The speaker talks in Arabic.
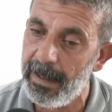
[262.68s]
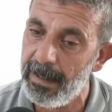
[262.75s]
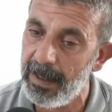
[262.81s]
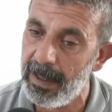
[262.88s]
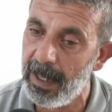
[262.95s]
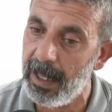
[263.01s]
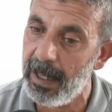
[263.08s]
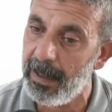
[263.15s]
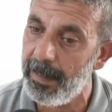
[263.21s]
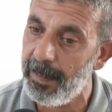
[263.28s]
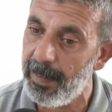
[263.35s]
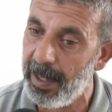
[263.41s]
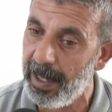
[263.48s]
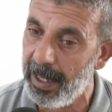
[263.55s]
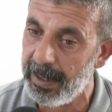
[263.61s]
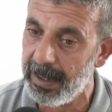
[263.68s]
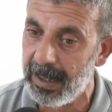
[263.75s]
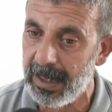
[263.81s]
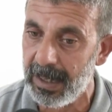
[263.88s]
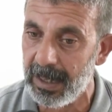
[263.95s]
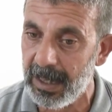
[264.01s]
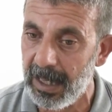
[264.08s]

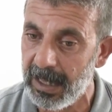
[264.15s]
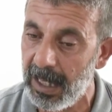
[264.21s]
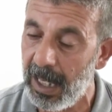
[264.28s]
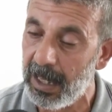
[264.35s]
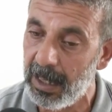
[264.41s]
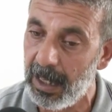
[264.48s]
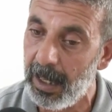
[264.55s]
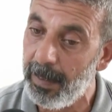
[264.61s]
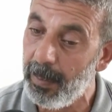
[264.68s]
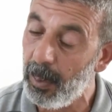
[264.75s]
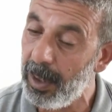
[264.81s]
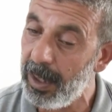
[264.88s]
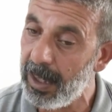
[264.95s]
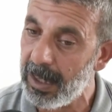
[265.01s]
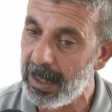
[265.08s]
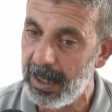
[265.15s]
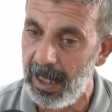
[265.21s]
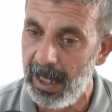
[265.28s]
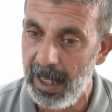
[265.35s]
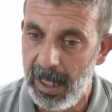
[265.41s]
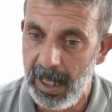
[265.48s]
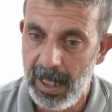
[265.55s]
للامبلانس اتصلت للبوليس
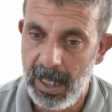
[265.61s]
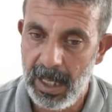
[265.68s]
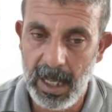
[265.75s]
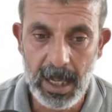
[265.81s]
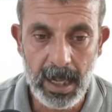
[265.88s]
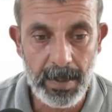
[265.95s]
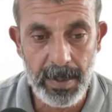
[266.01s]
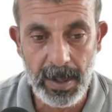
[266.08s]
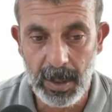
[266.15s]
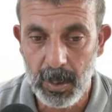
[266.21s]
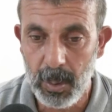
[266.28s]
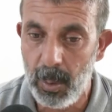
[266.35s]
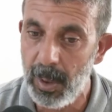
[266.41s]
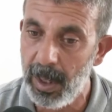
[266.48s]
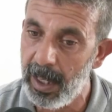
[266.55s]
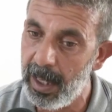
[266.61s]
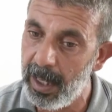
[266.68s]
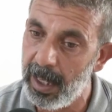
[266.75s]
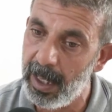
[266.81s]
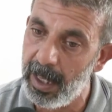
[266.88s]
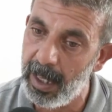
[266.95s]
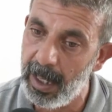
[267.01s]
الا بيحكوا لي
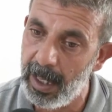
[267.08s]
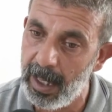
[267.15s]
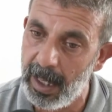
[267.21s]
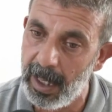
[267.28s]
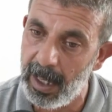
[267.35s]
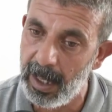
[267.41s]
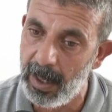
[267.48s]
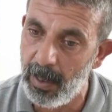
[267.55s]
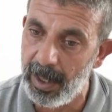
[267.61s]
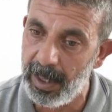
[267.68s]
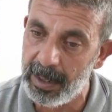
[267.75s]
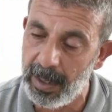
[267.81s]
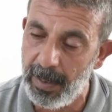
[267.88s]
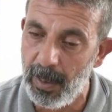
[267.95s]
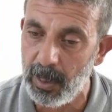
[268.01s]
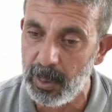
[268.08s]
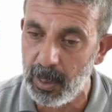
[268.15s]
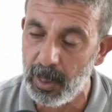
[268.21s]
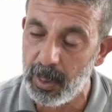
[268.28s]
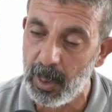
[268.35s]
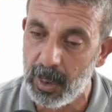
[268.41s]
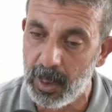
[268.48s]
آه، وين انت
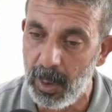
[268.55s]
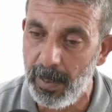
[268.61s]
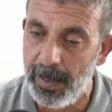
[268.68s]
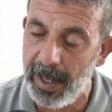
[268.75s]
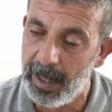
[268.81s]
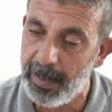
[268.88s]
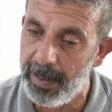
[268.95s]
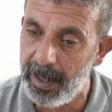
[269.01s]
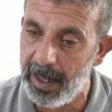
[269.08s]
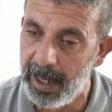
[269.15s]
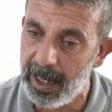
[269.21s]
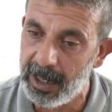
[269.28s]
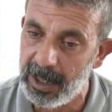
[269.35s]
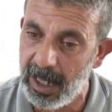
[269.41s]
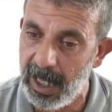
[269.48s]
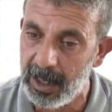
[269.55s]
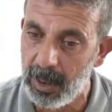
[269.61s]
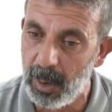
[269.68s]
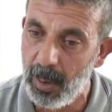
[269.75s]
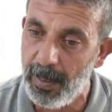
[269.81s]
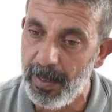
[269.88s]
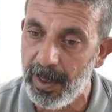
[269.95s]
موجود قلت لهم هيك من هيك شيعت
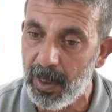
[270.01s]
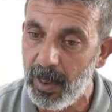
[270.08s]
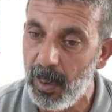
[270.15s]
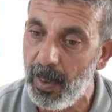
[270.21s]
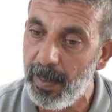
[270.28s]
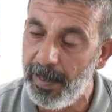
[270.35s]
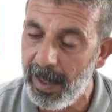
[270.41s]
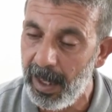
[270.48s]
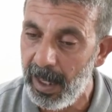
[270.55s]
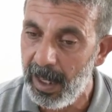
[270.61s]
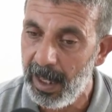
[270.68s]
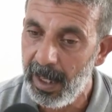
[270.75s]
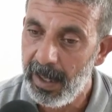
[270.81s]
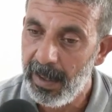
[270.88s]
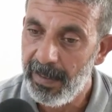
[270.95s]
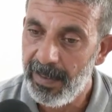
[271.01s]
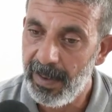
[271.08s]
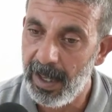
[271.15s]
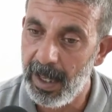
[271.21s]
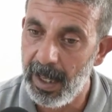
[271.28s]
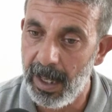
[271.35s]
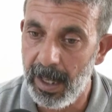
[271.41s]
لهم بكوم
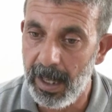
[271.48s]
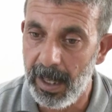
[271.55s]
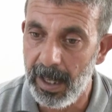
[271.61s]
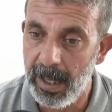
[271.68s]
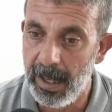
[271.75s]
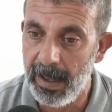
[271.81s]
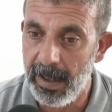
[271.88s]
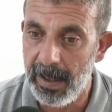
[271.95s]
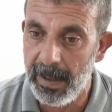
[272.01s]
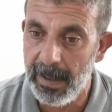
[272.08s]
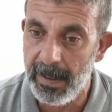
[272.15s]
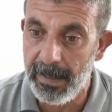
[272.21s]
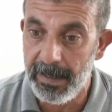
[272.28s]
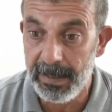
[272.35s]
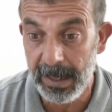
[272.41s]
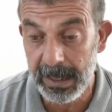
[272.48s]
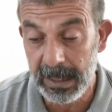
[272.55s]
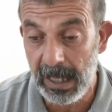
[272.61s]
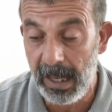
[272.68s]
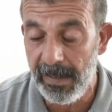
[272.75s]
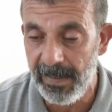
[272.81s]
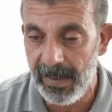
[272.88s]

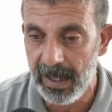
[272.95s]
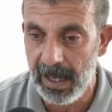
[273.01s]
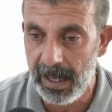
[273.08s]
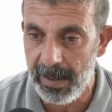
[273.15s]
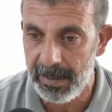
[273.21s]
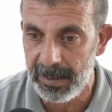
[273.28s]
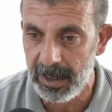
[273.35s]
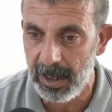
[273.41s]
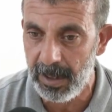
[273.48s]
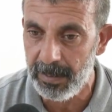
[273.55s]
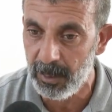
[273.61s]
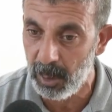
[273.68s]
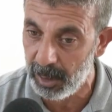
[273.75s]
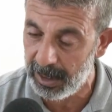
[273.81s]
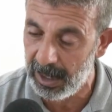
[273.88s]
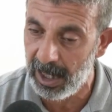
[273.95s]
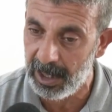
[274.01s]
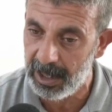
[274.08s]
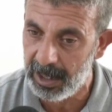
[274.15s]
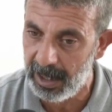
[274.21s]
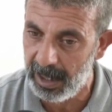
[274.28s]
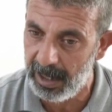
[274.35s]
فاطلت قال لهم
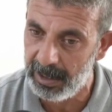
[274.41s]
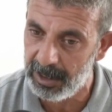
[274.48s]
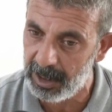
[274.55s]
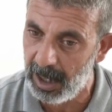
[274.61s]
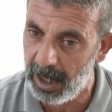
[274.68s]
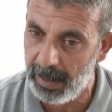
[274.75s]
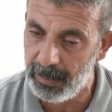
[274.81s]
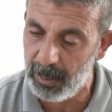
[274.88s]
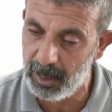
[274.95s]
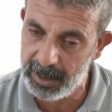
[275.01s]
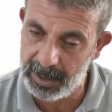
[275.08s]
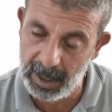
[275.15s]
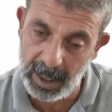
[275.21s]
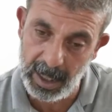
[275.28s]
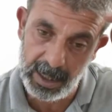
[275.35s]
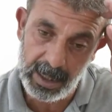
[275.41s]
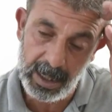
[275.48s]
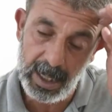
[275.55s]
بنوصلك آه، ان شاء الله بنوصلك